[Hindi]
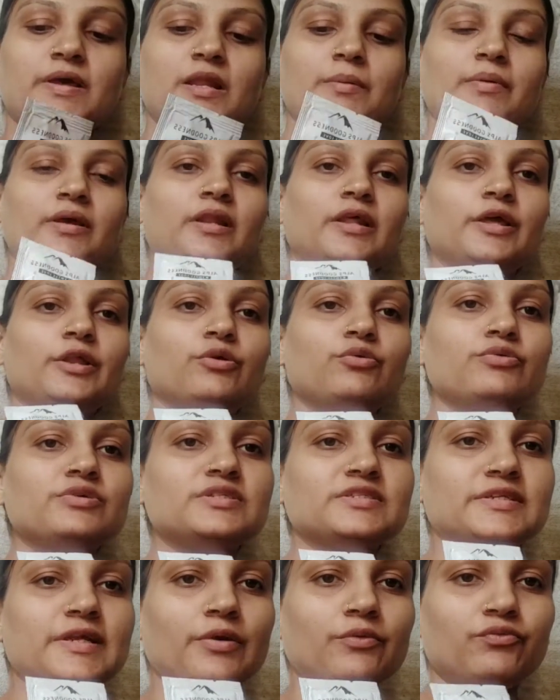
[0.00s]
पहले मैं ले रही हूँ
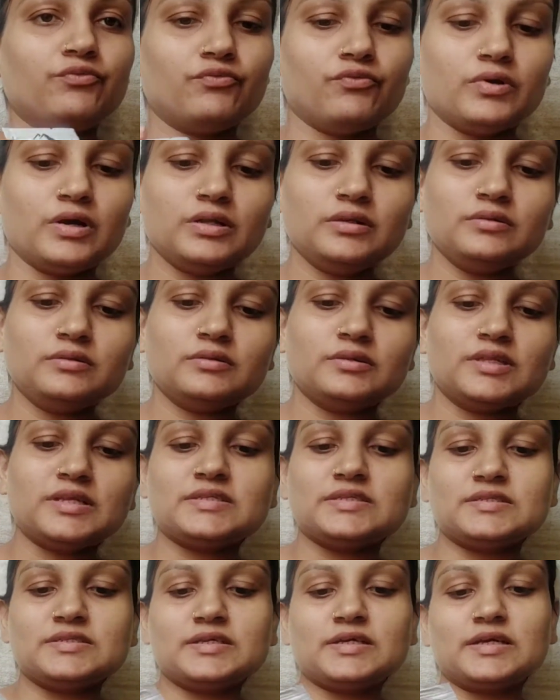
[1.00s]
स्टेप वन
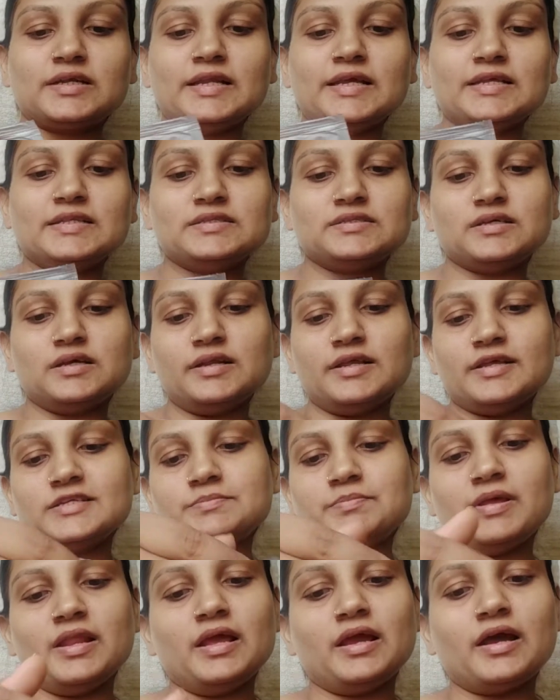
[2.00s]
दिस इज़ अ क्लींजर
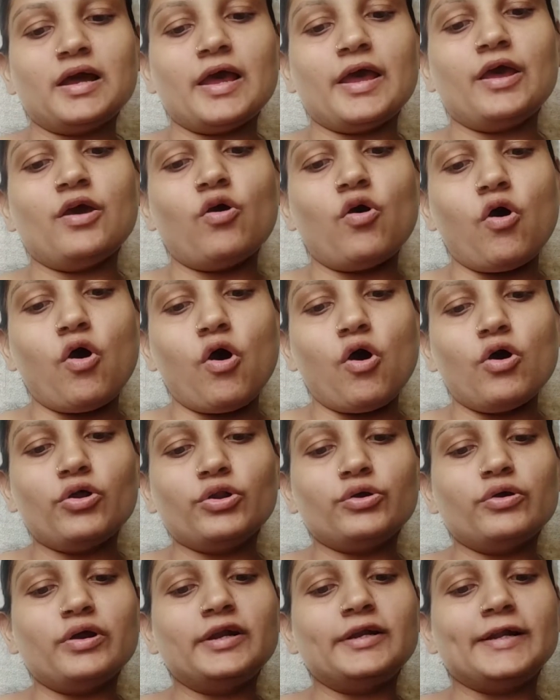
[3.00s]
इस पर लिखा है
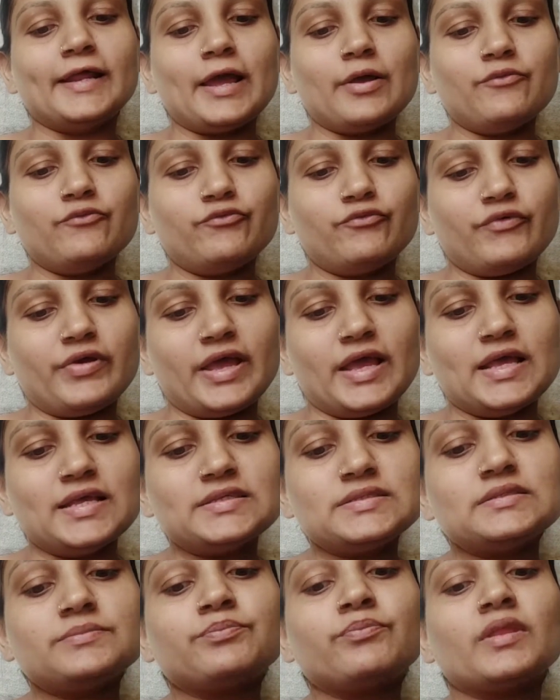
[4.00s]
ऑन योर डैम
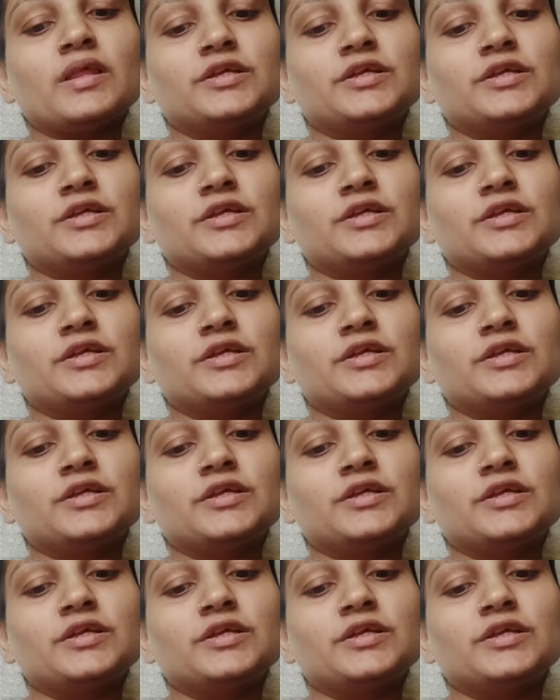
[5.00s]
फेस